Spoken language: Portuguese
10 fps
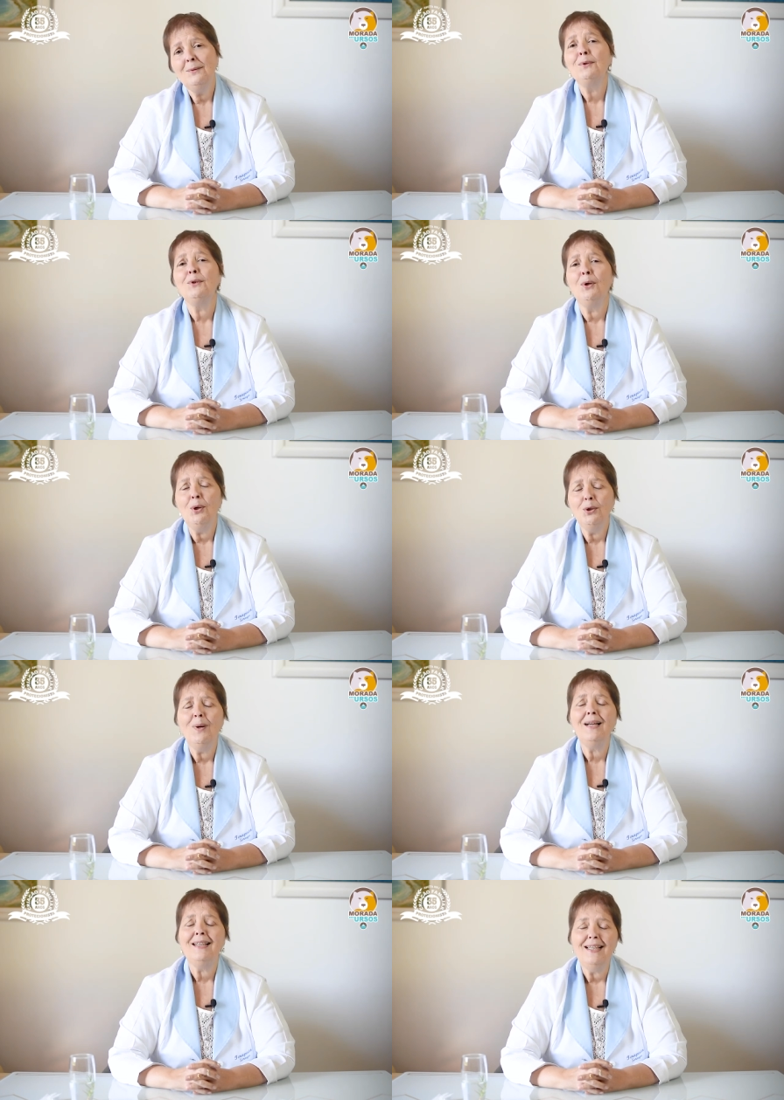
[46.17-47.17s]
O todo
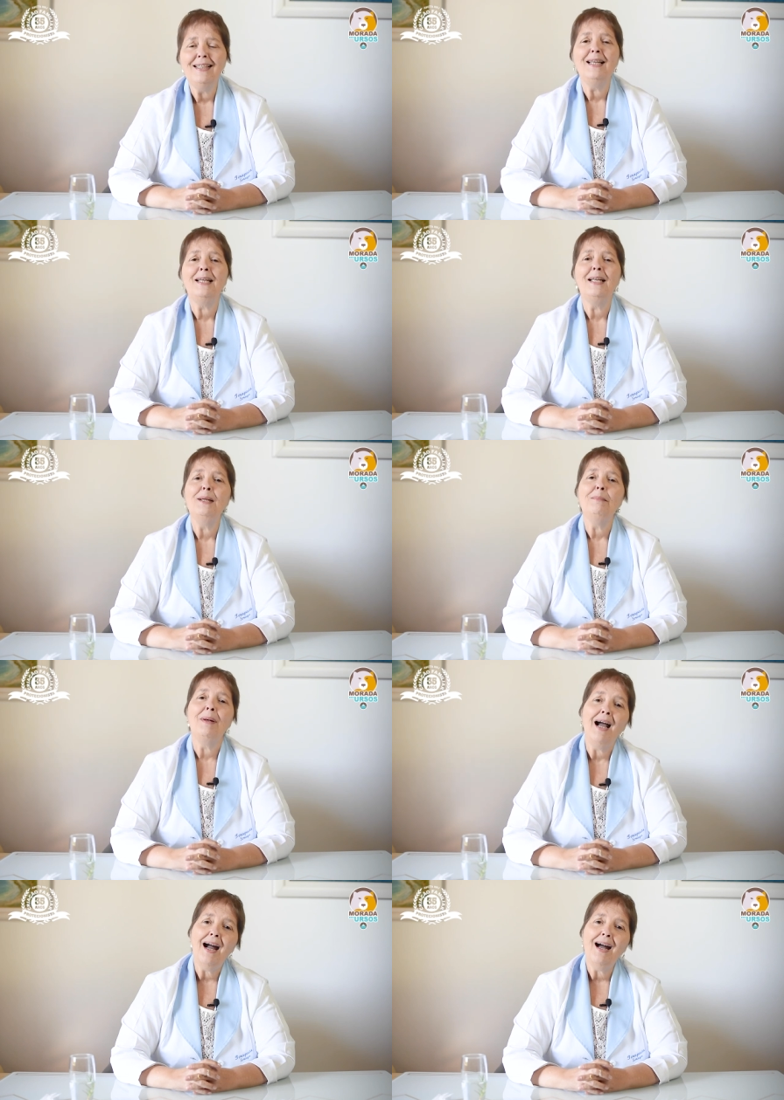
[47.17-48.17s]
Akita
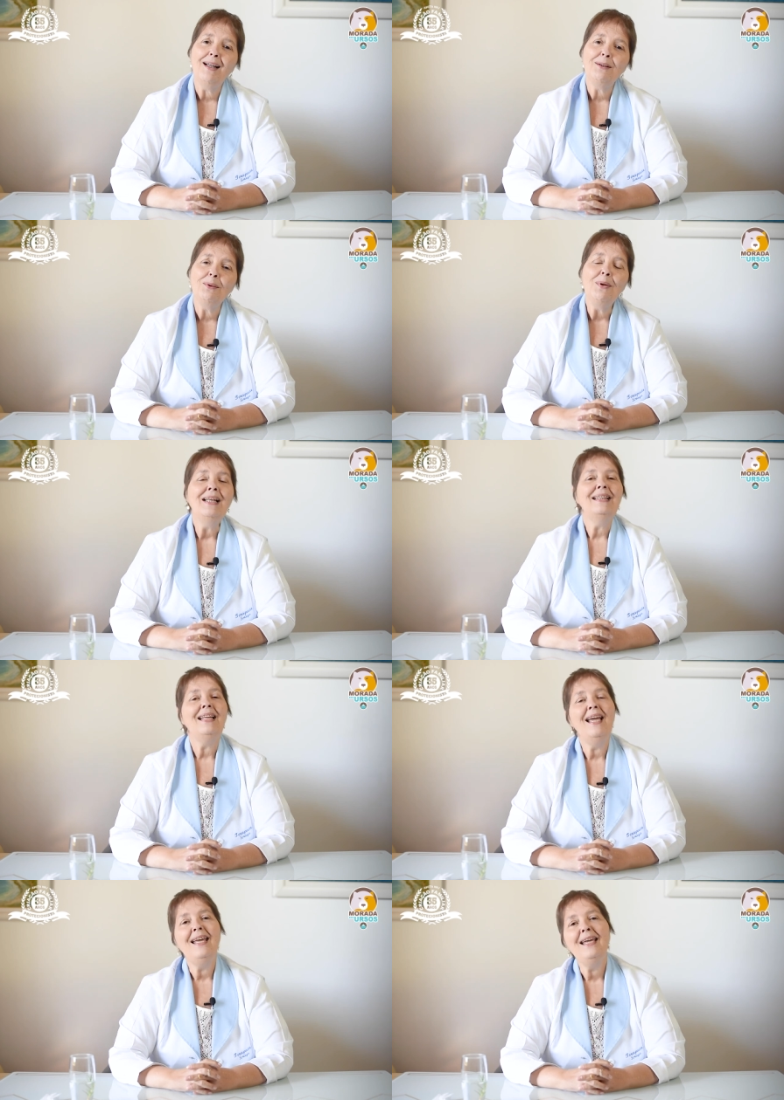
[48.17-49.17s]
equilibrado
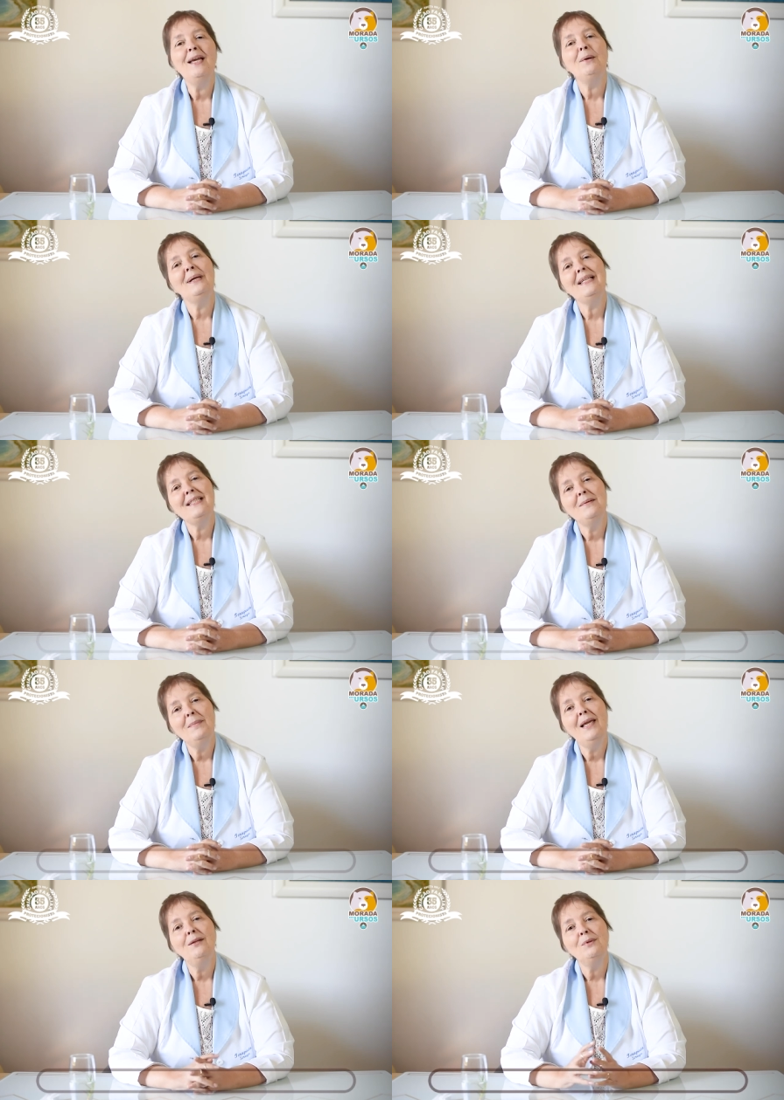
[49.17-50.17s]
tem
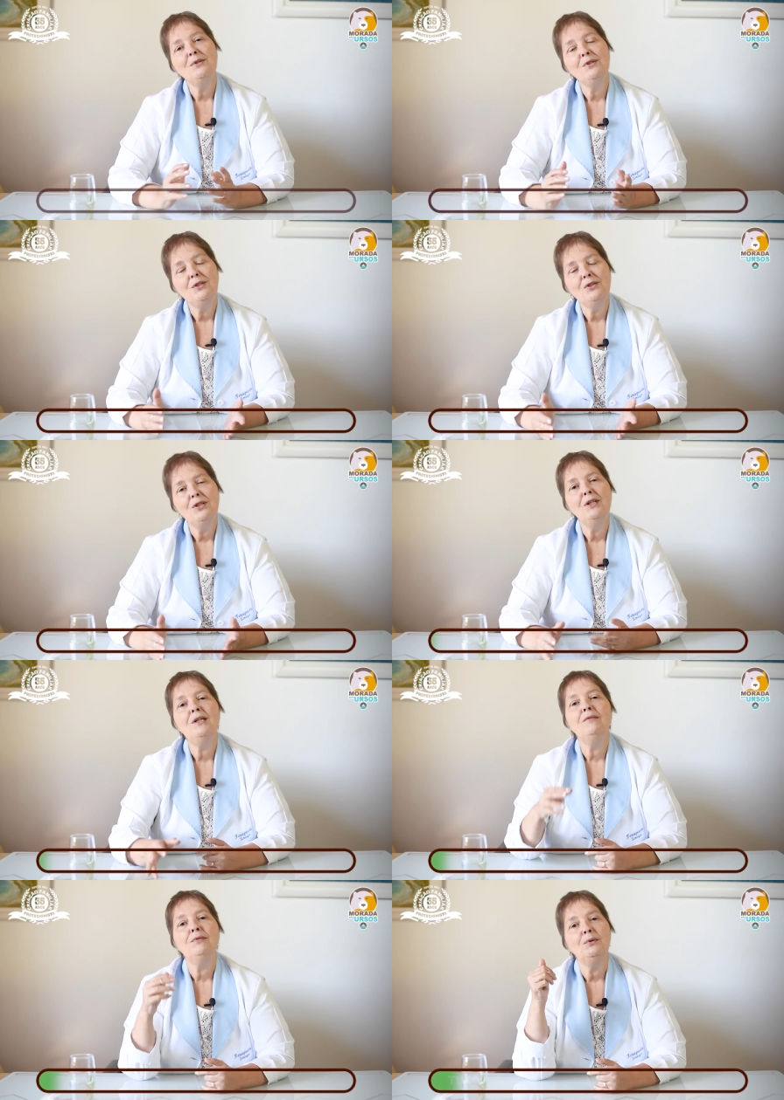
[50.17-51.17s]
reconhecimento
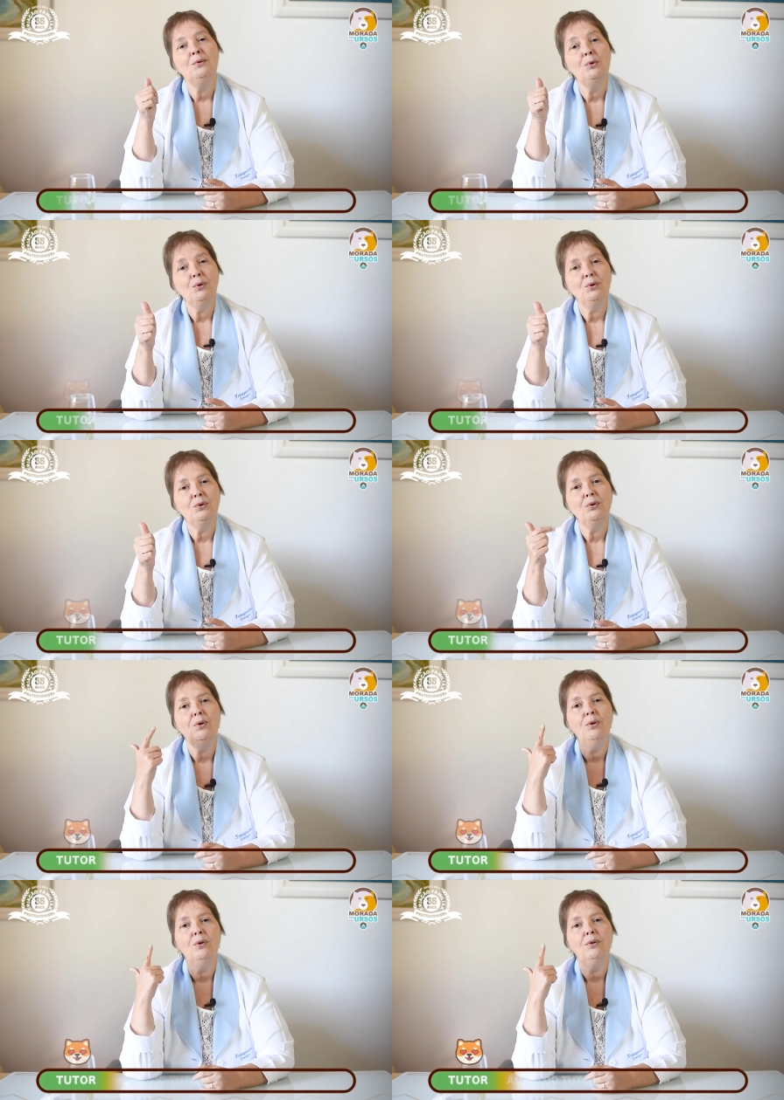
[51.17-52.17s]
instintivo do
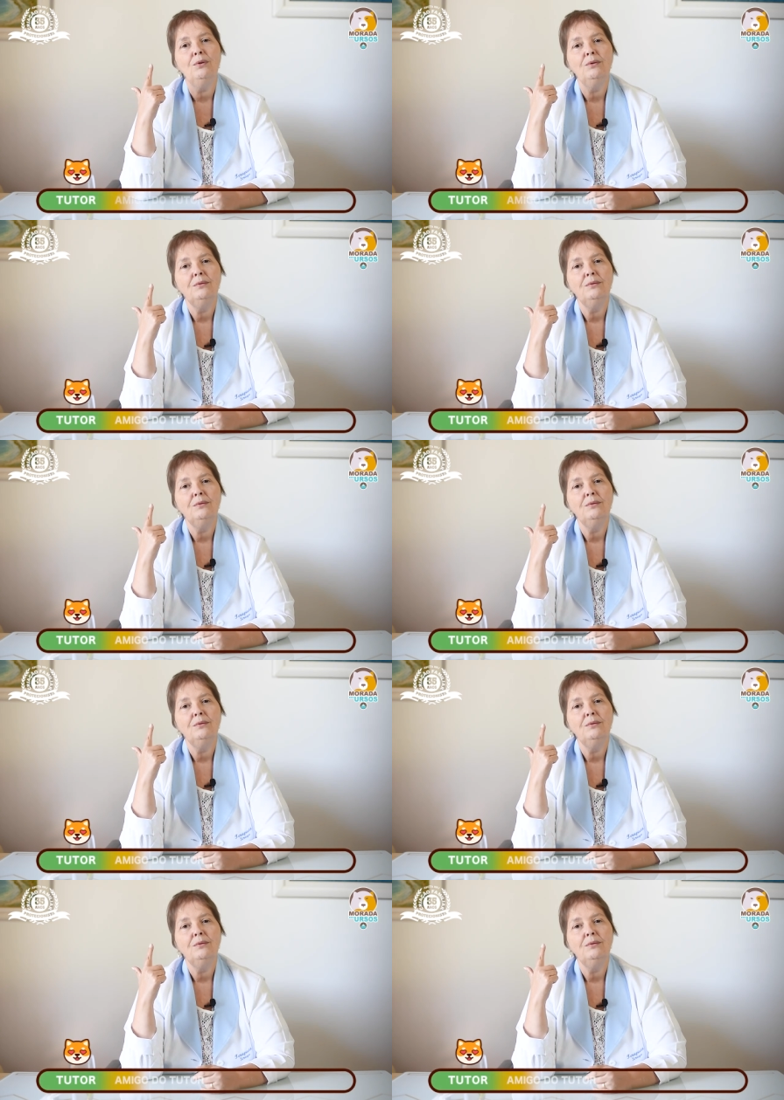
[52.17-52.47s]
tutor,